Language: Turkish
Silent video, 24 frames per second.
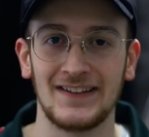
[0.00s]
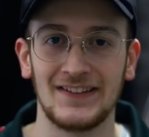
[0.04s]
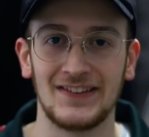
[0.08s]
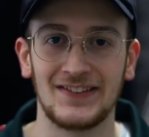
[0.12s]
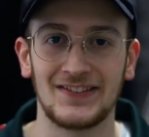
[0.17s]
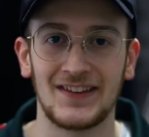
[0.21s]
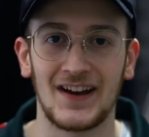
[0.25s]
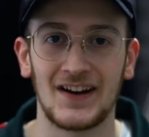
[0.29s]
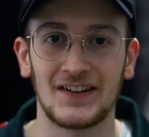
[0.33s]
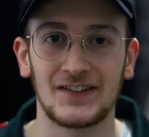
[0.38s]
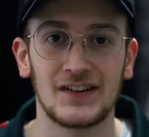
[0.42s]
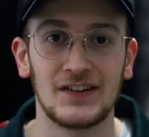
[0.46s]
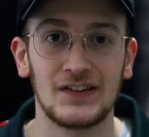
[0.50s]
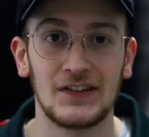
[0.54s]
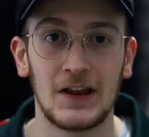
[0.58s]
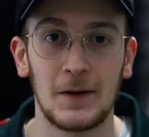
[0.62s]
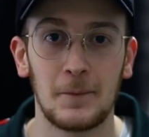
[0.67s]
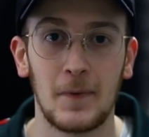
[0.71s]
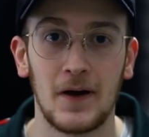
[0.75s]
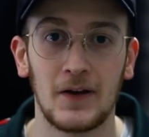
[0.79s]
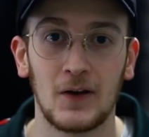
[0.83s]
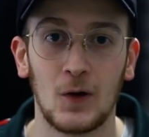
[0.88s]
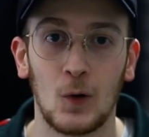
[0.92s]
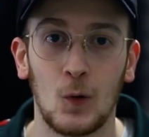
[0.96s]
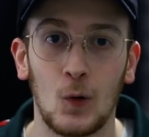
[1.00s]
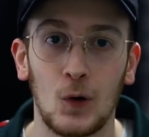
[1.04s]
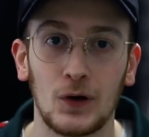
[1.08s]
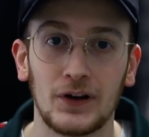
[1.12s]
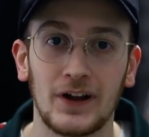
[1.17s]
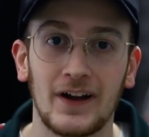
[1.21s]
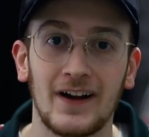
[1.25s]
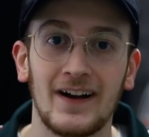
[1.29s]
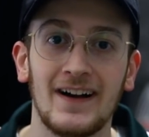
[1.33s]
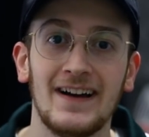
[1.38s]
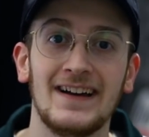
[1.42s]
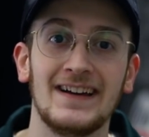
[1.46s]
isterseniz hemen
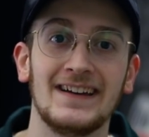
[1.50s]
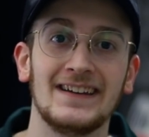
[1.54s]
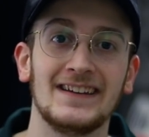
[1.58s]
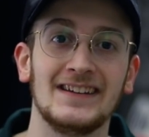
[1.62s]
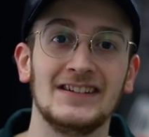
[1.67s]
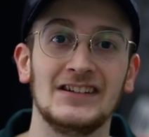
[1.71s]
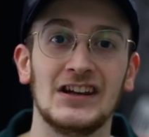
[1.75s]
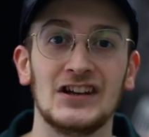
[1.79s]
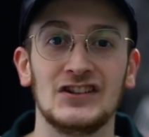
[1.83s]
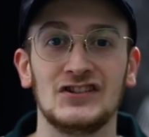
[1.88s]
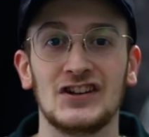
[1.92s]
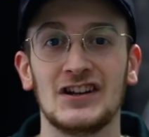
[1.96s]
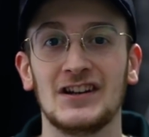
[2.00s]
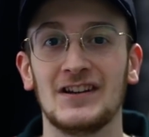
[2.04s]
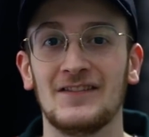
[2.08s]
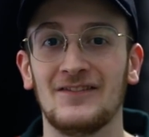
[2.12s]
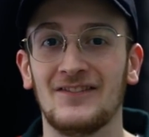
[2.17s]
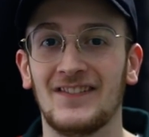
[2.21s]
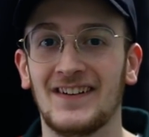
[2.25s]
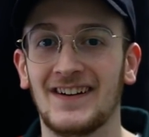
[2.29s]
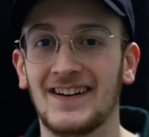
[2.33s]
ona geçelim.